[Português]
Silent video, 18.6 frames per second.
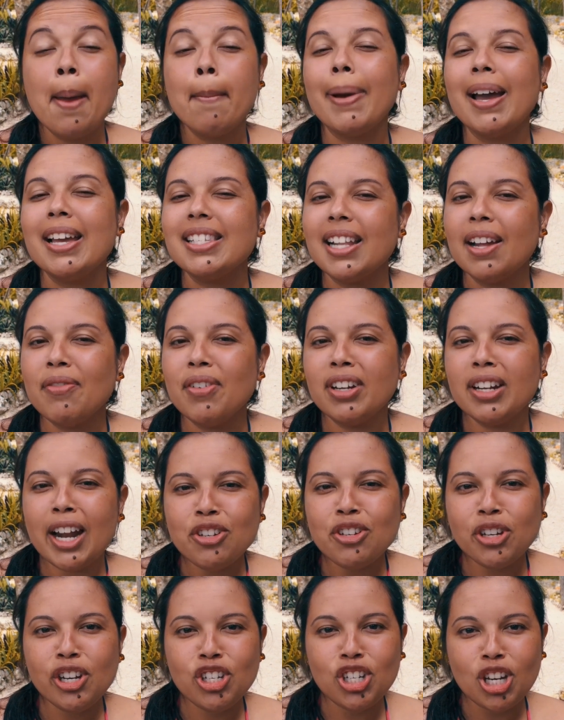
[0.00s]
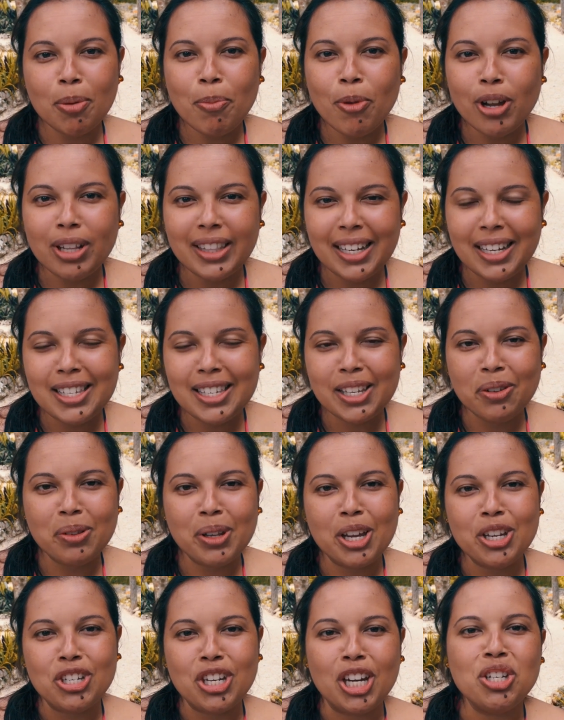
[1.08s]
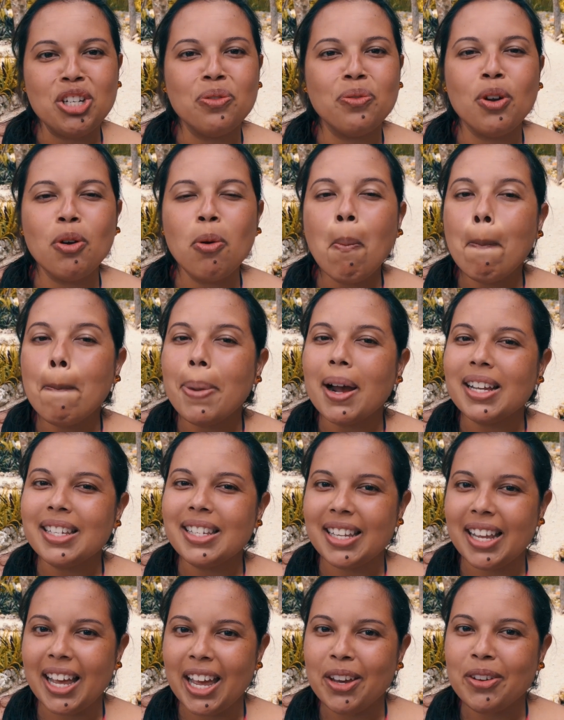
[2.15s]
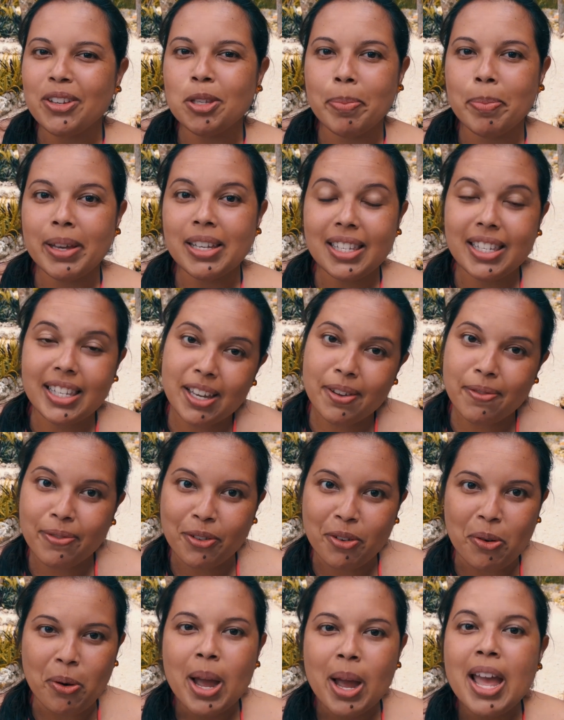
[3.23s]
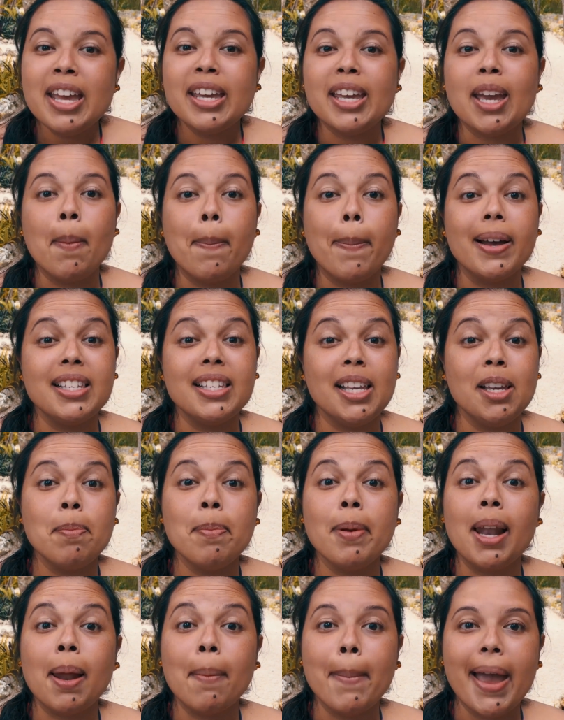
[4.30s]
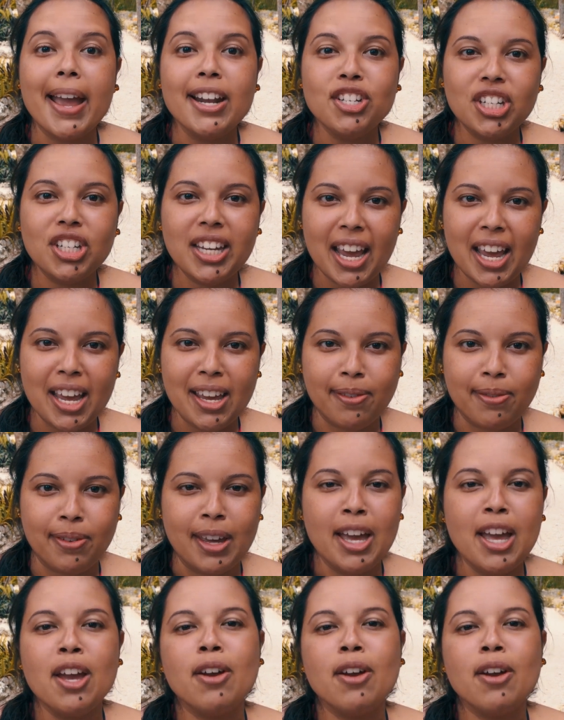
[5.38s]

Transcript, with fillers: Mas na verdade, o que chamou a atenção da gente foi um passeio específico, que é o passeio pela Bat Cave.